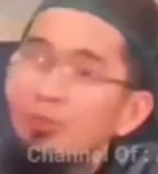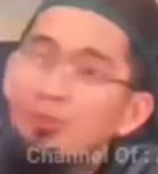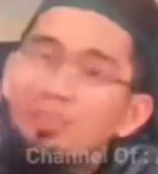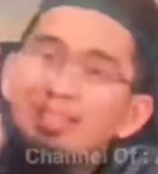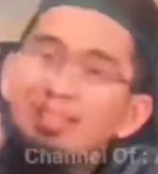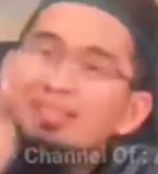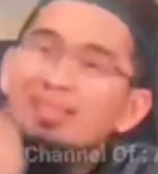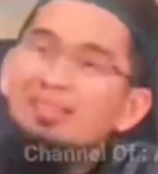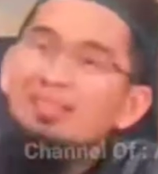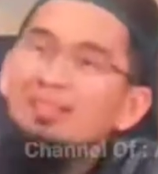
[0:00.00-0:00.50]
itu
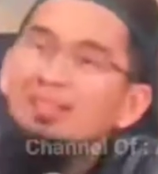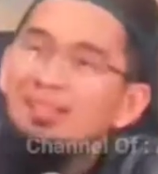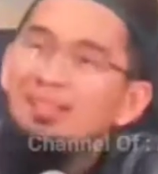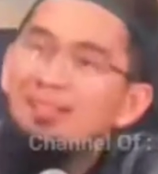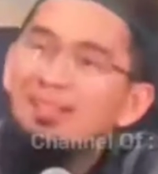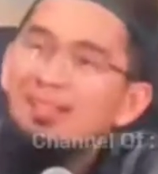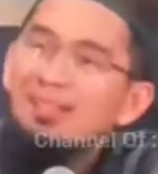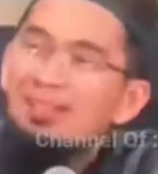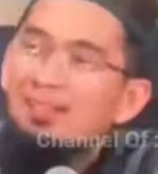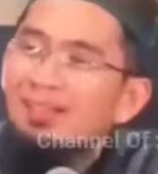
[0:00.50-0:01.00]
zikir.
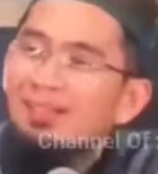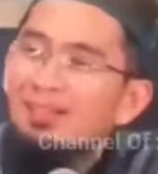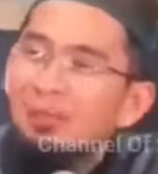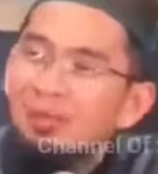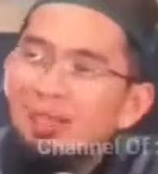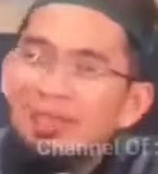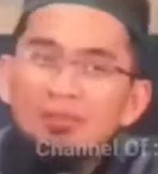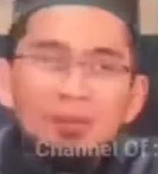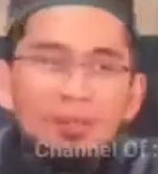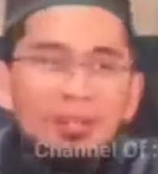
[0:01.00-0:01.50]

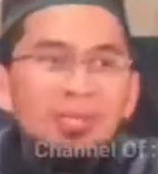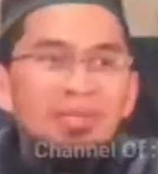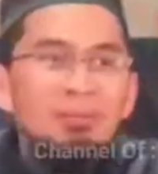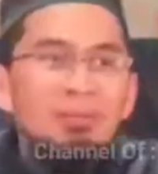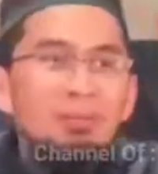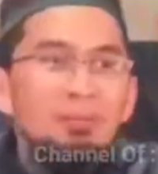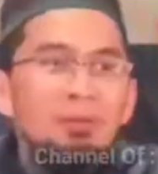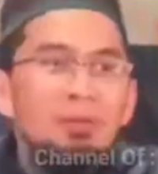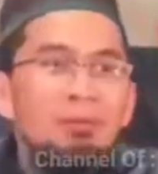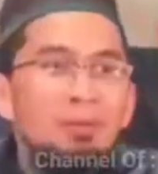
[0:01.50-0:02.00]
Quran surah
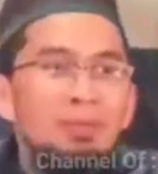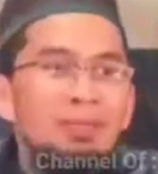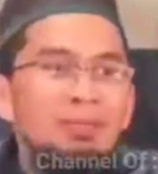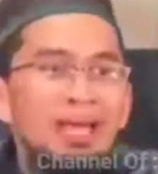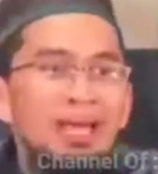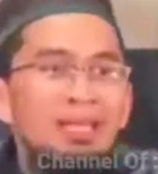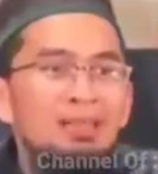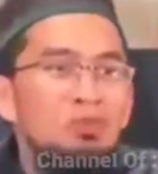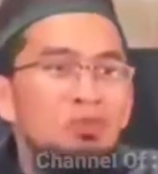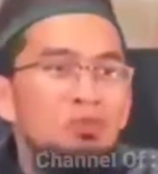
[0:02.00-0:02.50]
ke-54
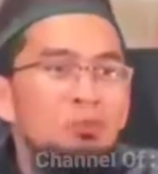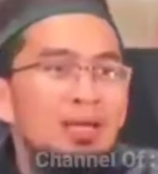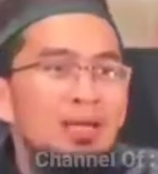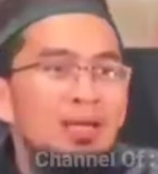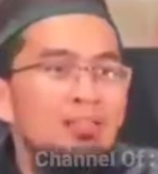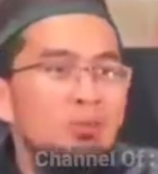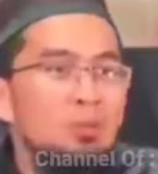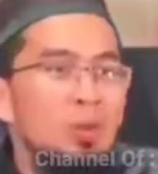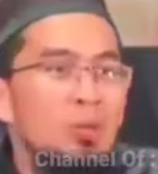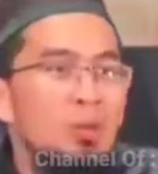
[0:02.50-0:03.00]
ayat
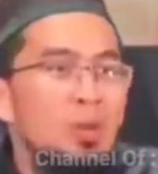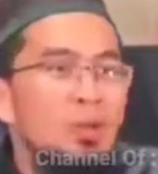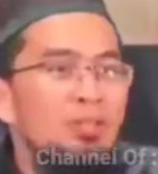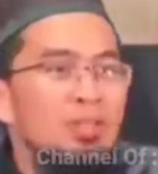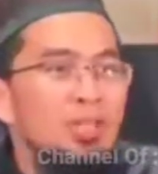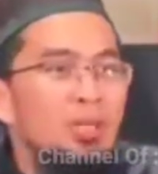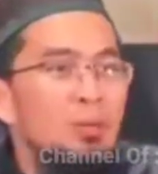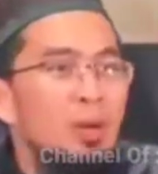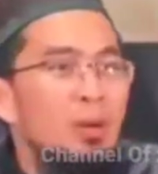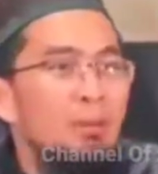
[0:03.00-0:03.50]
17,
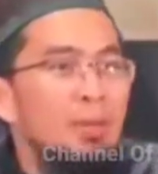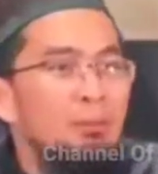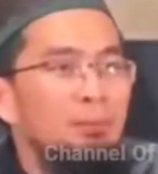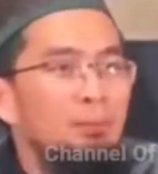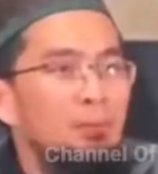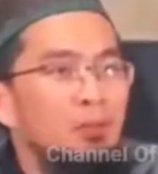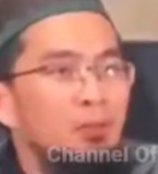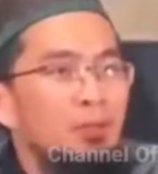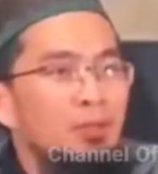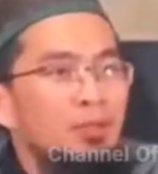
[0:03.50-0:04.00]
22, 32,
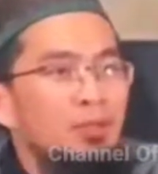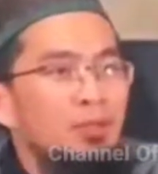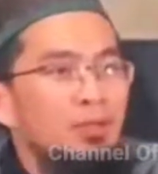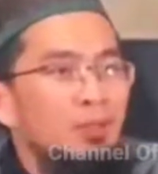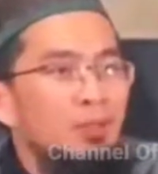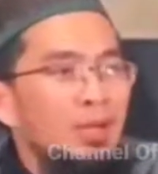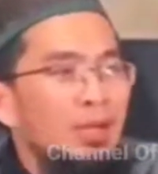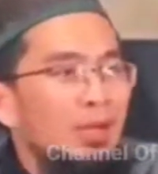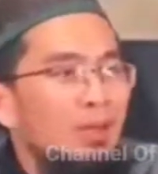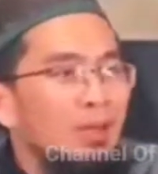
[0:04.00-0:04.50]

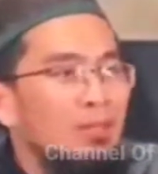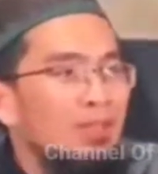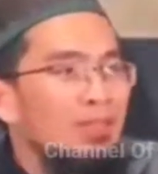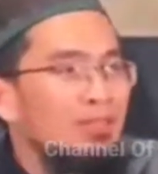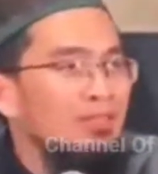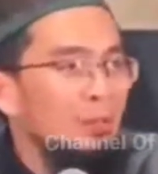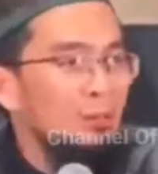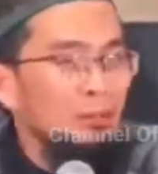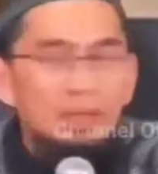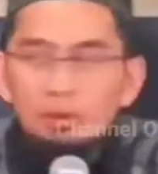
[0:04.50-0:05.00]
40. Walaqad
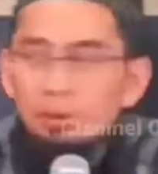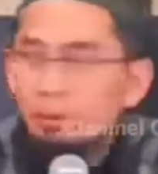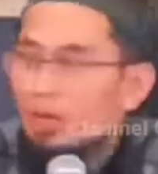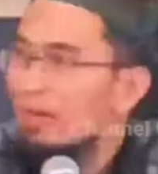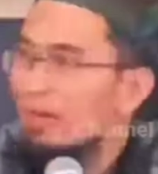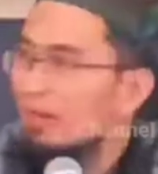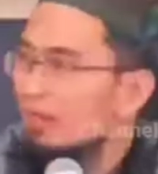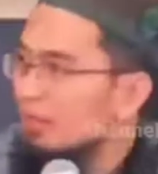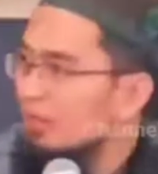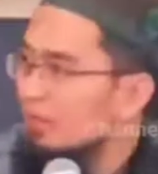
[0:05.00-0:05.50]
yassarnal
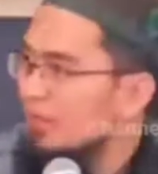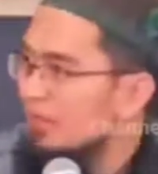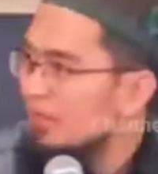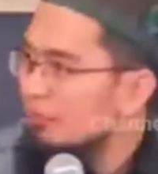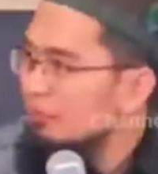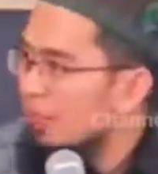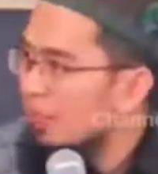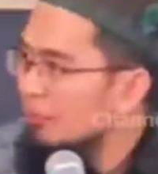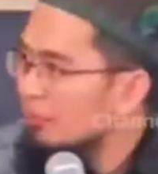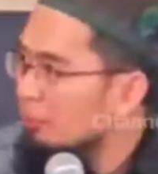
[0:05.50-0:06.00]
Quran
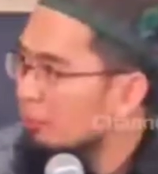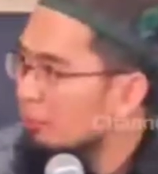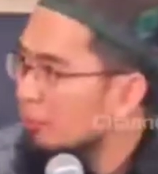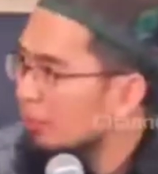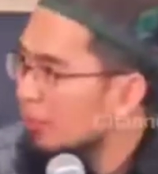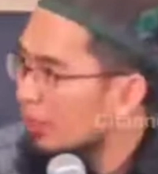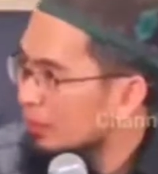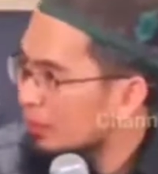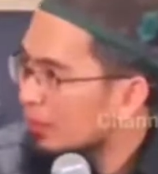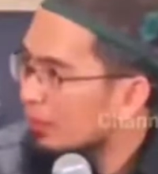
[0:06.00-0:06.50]
lidzikri fahal min
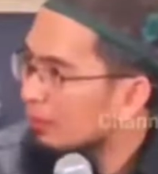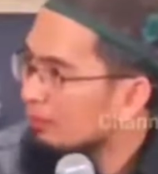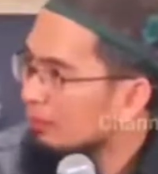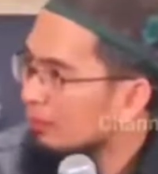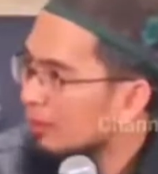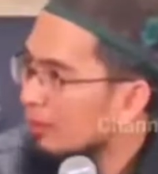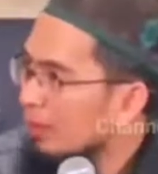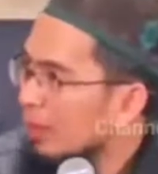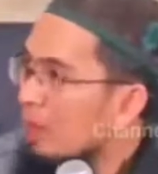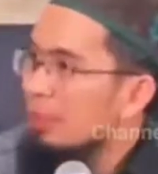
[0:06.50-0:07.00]
muddakir.
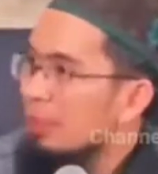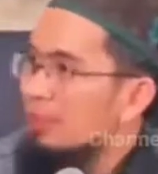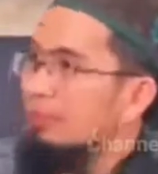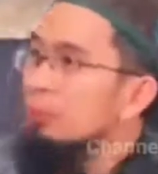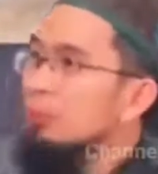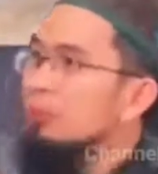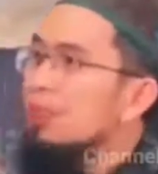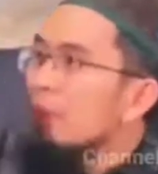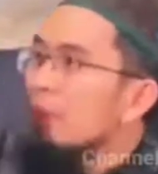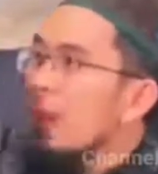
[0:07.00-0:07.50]

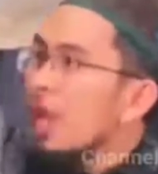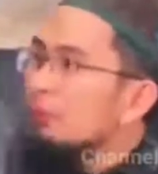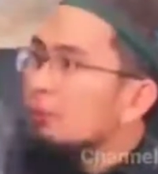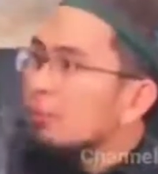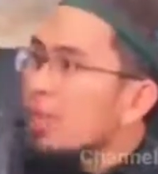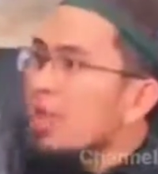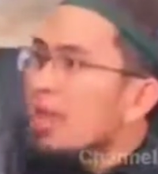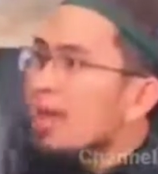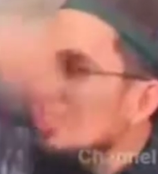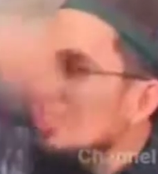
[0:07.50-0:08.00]
Menyebut nama
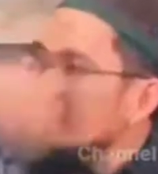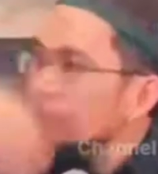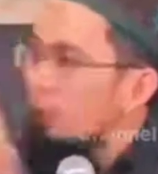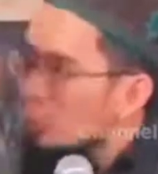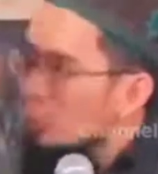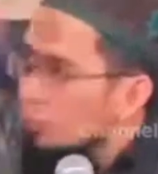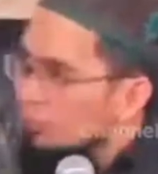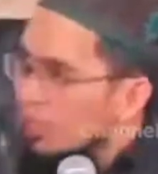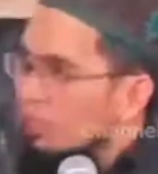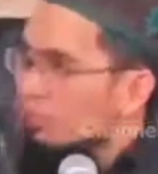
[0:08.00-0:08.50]
Allah alat
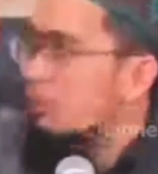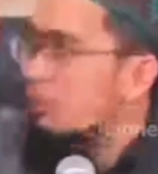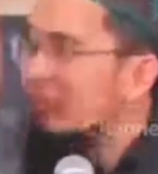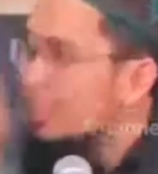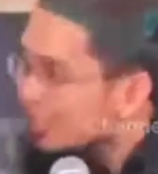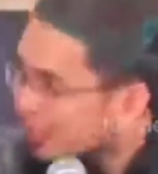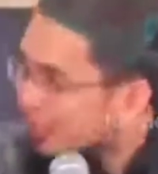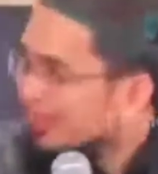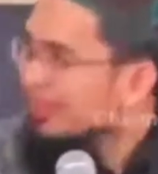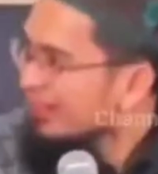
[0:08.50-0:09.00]
mengeluh itu
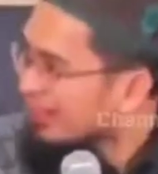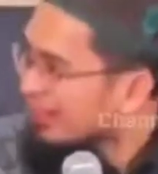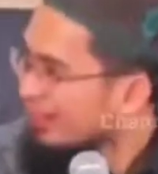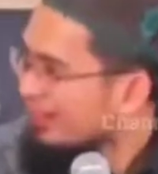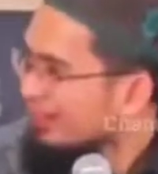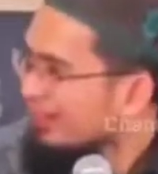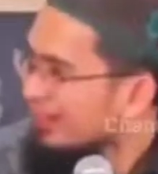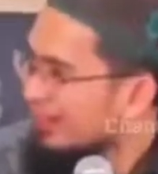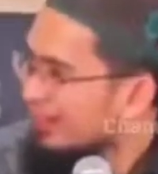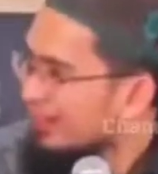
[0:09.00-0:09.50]
zikir.
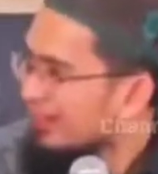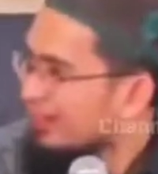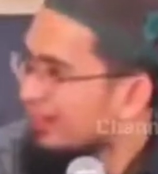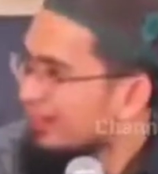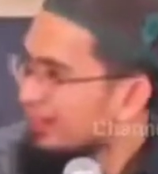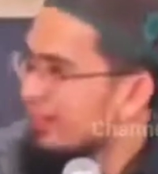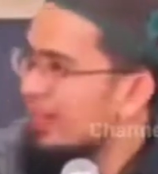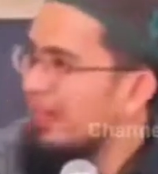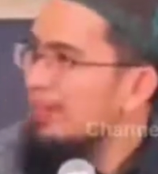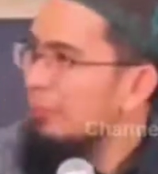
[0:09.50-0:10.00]

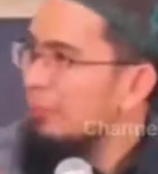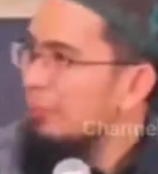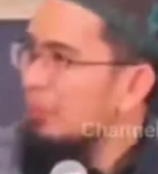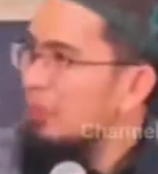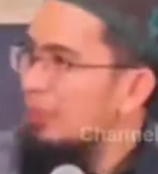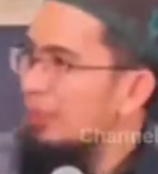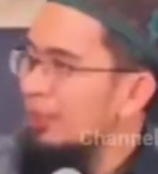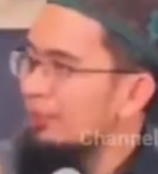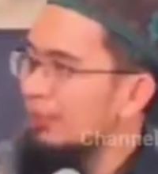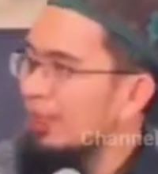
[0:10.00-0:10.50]
Tangan ada
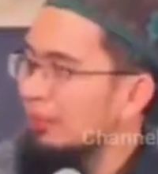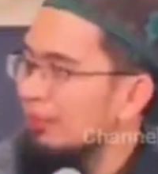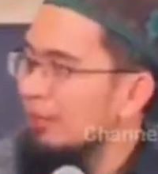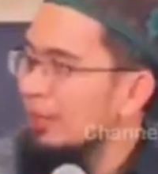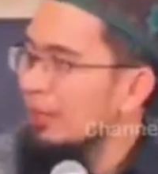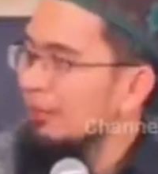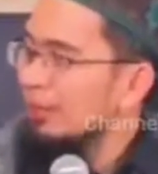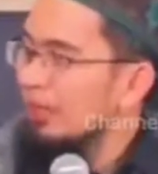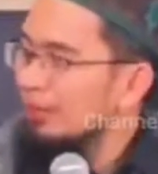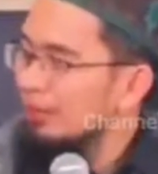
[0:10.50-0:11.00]
soalan, ya
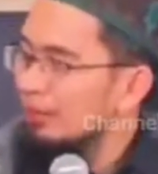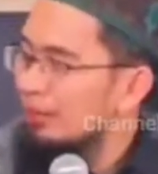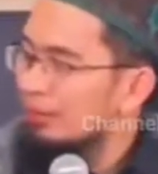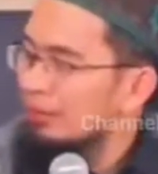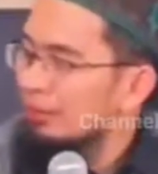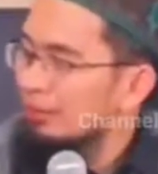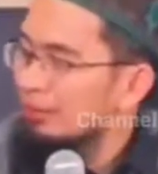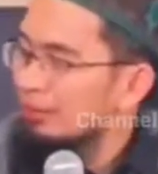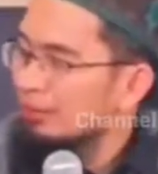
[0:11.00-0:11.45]
Allah, ya Allah, ya